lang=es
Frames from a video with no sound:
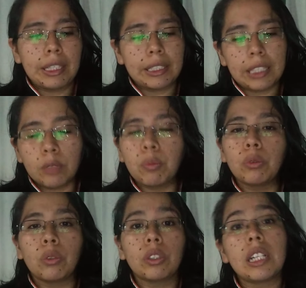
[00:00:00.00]

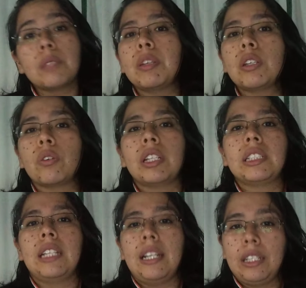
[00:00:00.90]
26.3
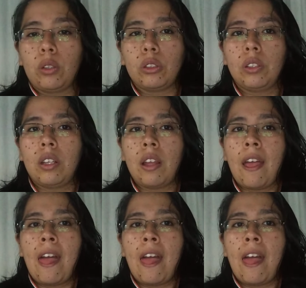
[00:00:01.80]
millones de litros.